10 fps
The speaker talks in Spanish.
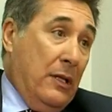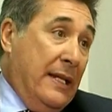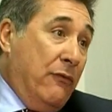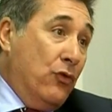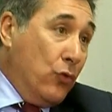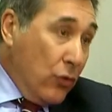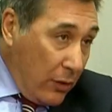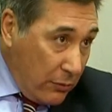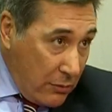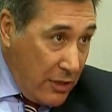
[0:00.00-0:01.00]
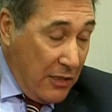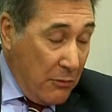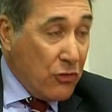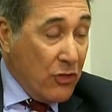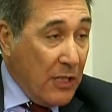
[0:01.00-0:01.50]
Y a futuro, si
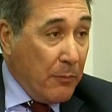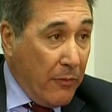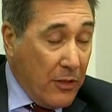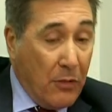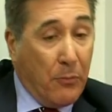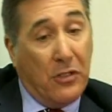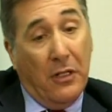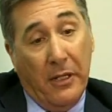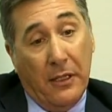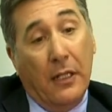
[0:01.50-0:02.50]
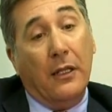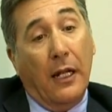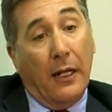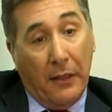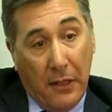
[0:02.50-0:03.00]
seguimos con este proceso, posiblemente
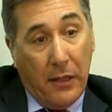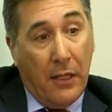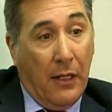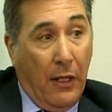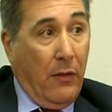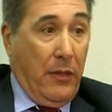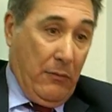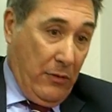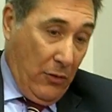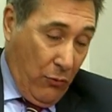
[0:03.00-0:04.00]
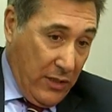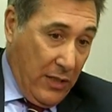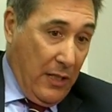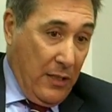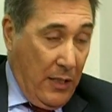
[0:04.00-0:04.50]
entre Alcañiz y Zaragoza, o entre
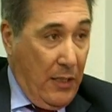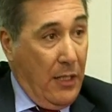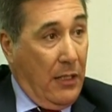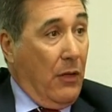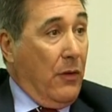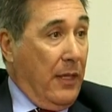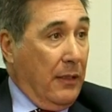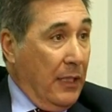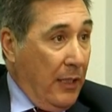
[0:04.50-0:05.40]
Huesca y Zaragoza.